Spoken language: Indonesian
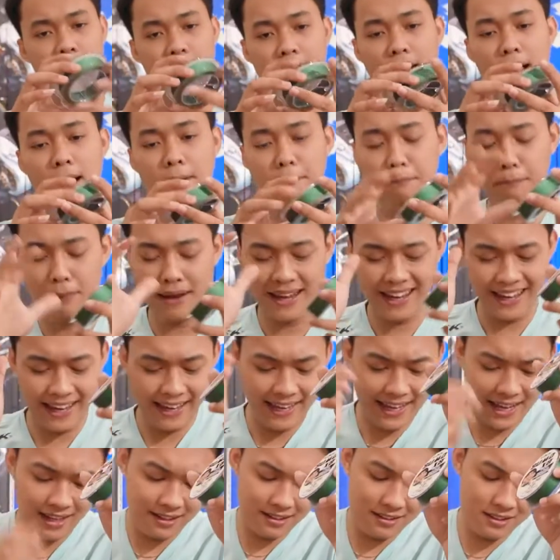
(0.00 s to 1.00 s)
Nah, PE
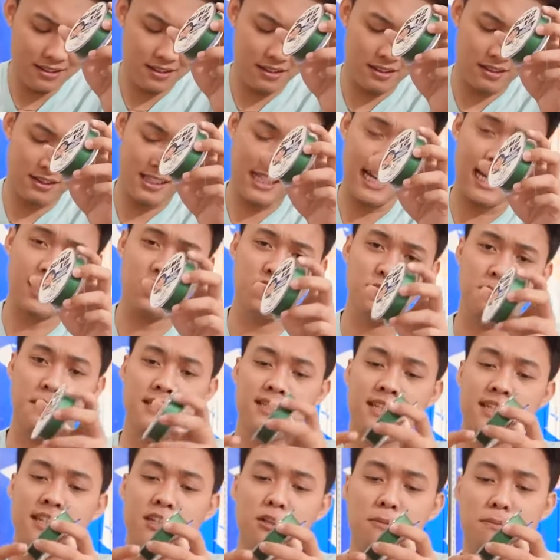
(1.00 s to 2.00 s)
yang 300
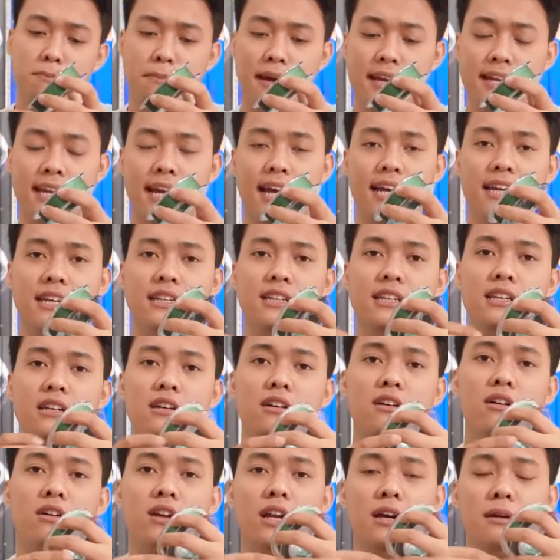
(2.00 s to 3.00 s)
meter ini banyak kan
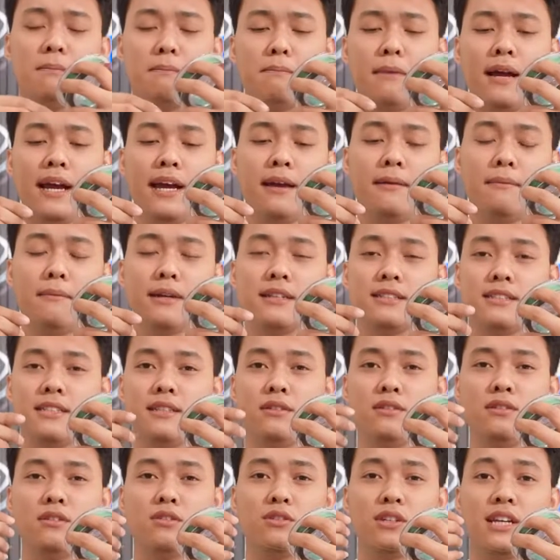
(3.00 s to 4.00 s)
ini orang pakai
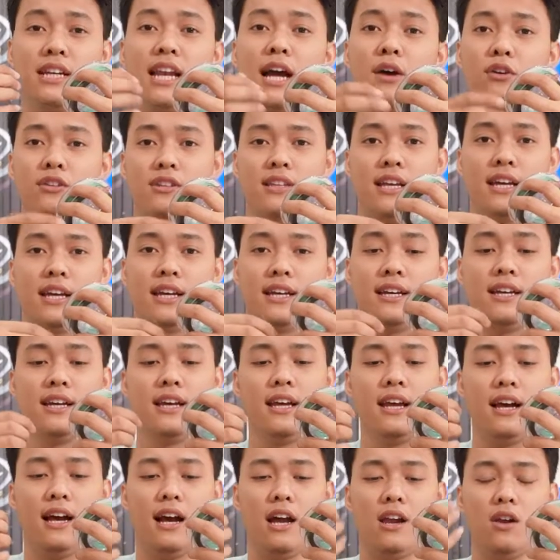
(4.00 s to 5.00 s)
pasti untuk di laut ya
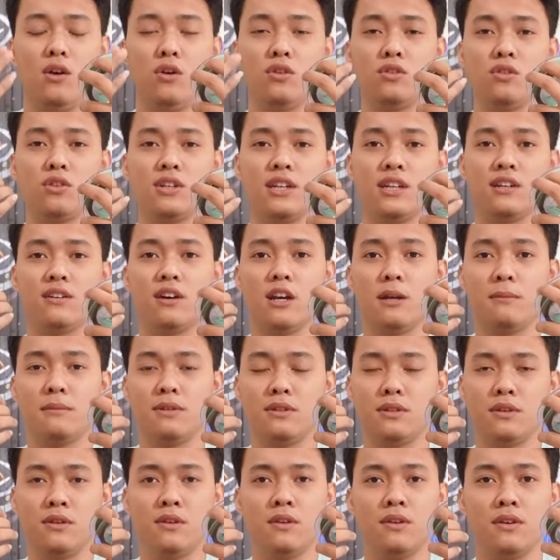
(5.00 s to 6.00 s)
kalau untuk di kolam
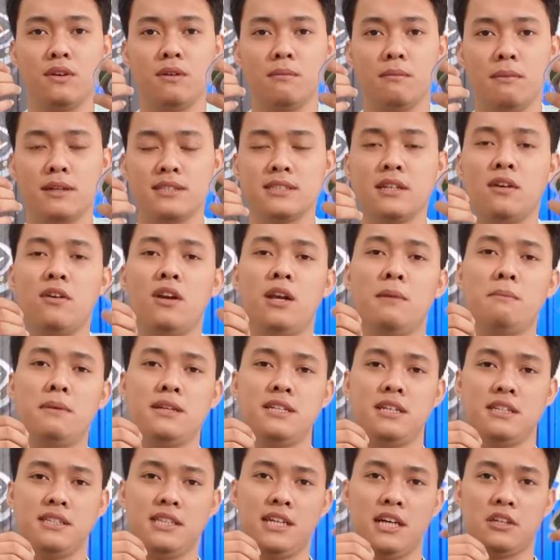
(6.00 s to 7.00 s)
itu masa kolam
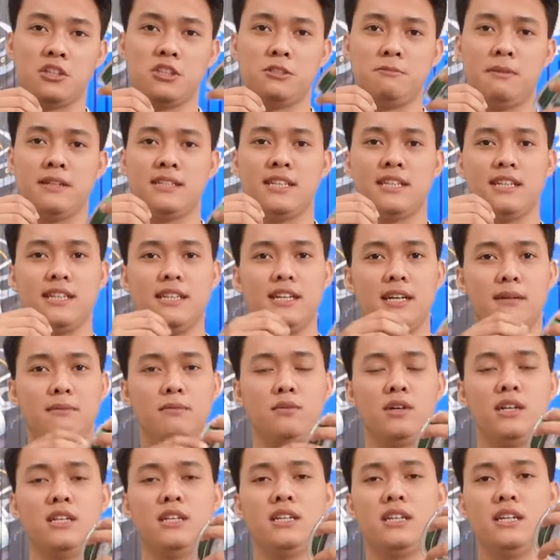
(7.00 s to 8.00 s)
panjang 300 meter ya nggak
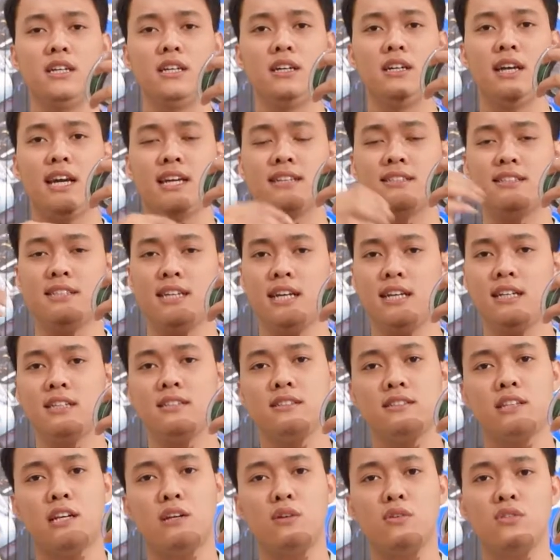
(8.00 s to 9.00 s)
mungkin di
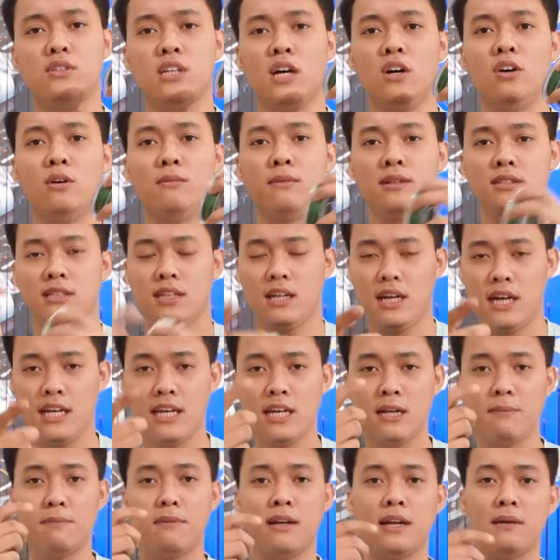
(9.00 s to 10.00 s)
castingan terlalu jauh masa
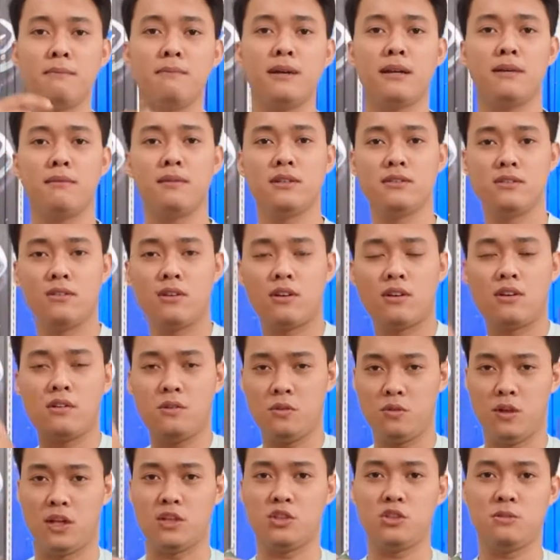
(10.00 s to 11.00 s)
kalian lempar masuk
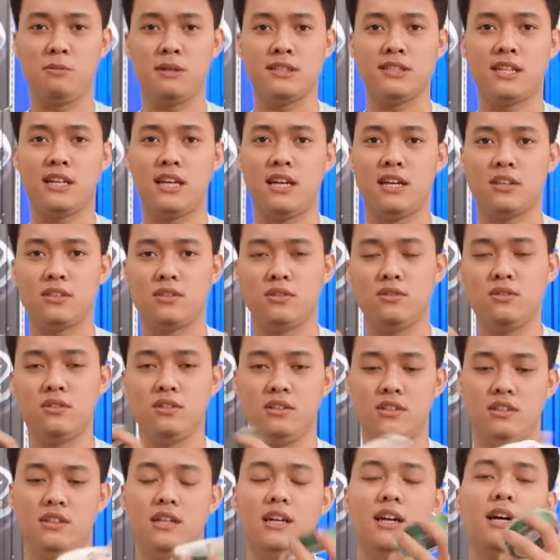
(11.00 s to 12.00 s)
200 meter langsung
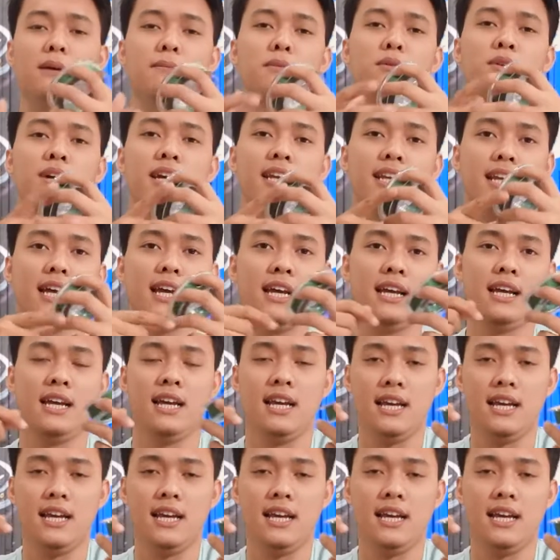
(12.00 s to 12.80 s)
ya nggak mungkin ya